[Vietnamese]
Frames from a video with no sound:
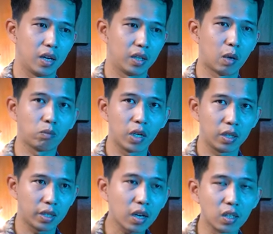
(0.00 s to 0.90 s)
uh, thông tin
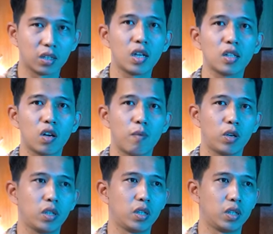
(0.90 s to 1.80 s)
chất lượng nhất cho
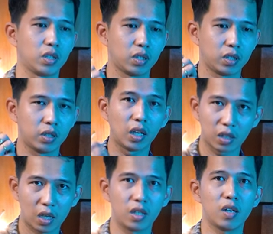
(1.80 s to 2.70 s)
mọi người, chân
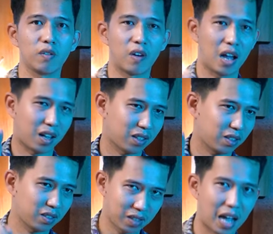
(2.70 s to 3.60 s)
thật nhất và
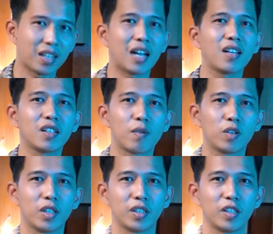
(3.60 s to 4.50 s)
thẳng thắn nhất cho mọi
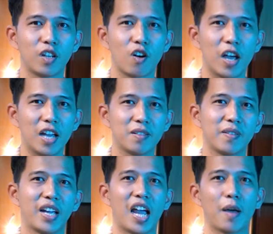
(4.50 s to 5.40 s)
người. Ok, hẹn
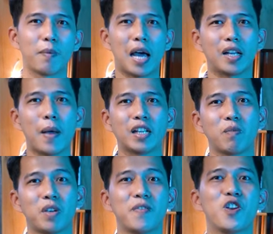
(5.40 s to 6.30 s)
gặp lại các bạn
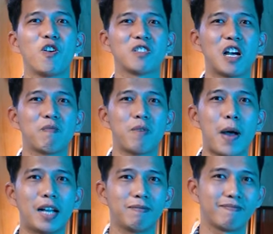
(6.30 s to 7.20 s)
trong những video sau.
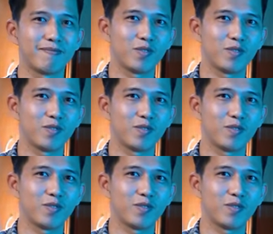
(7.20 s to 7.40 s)
Bye bye.